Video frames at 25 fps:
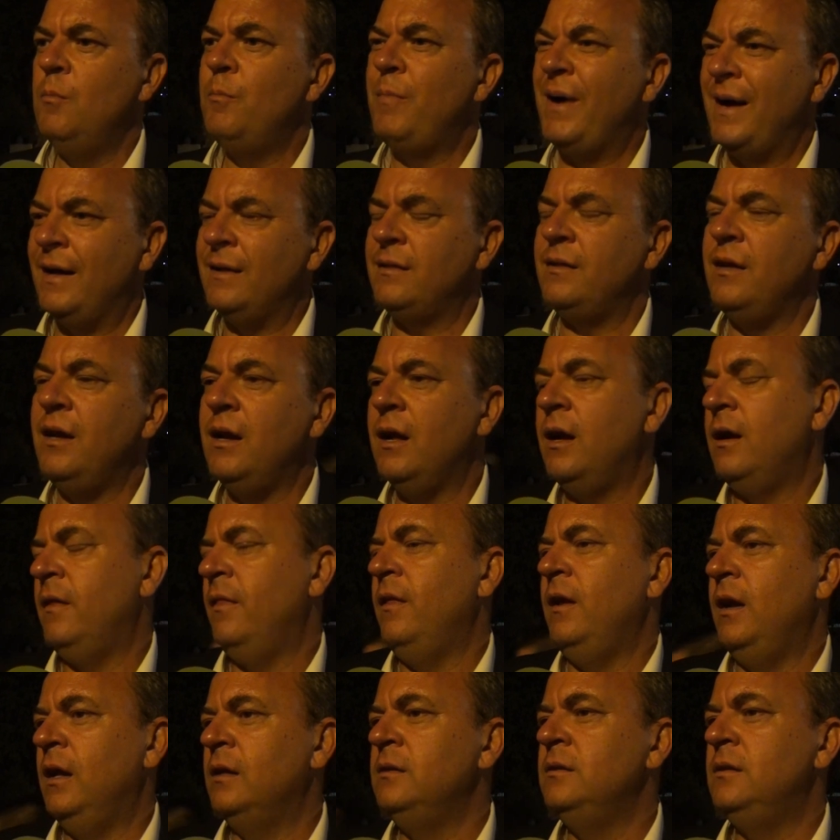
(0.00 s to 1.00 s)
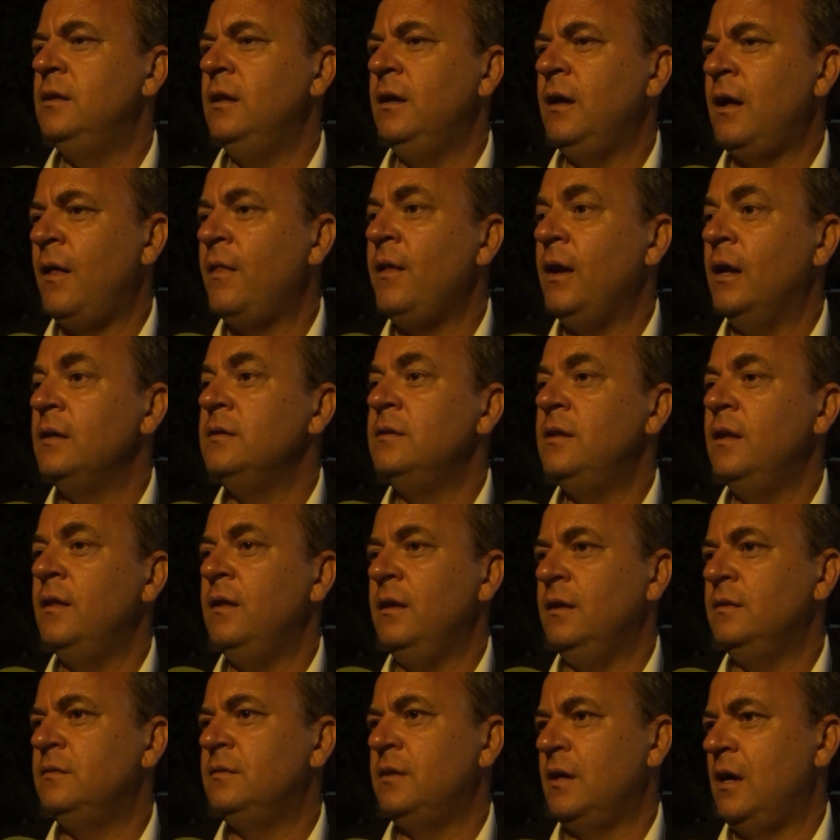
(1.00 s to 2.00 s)
para tirar adelante
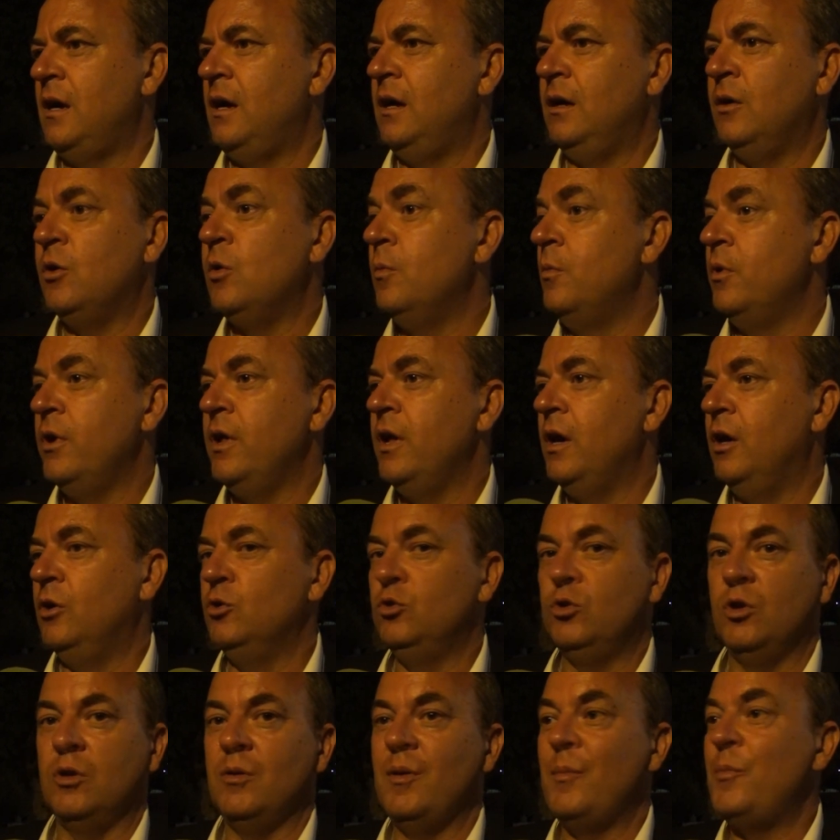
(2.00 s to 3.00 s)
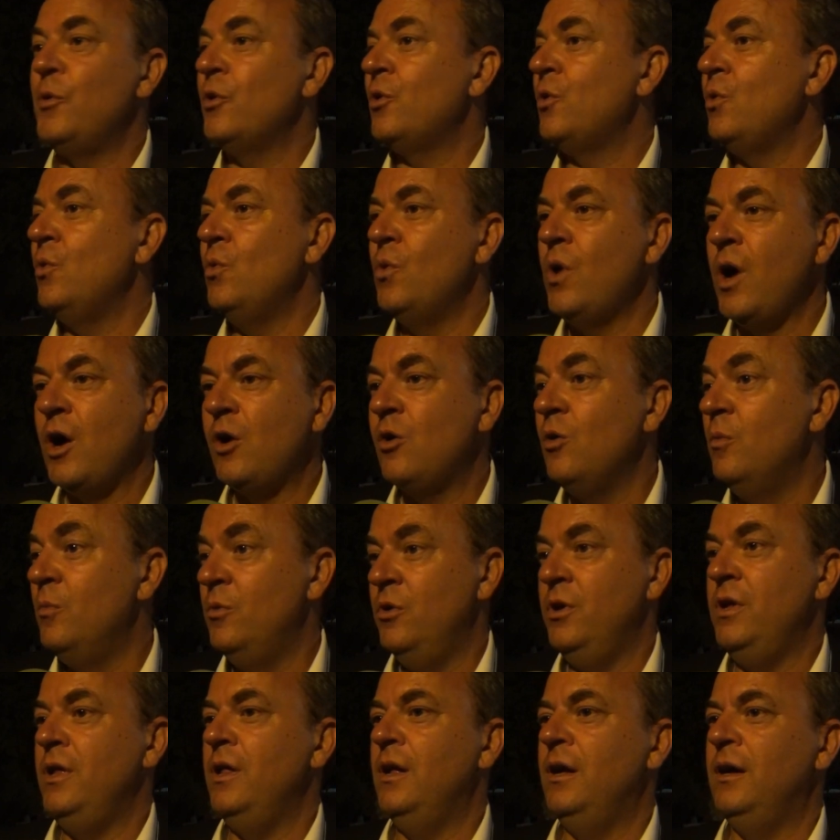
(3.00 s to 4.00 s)
de esta comunidad autónoma, porque una
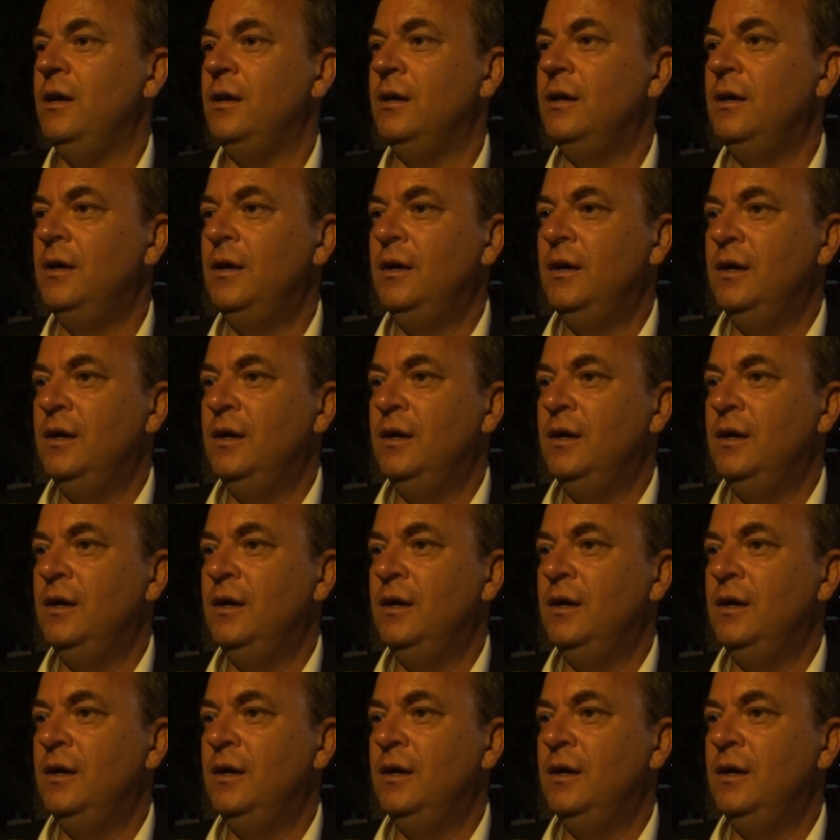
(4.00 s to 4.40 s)
comunidad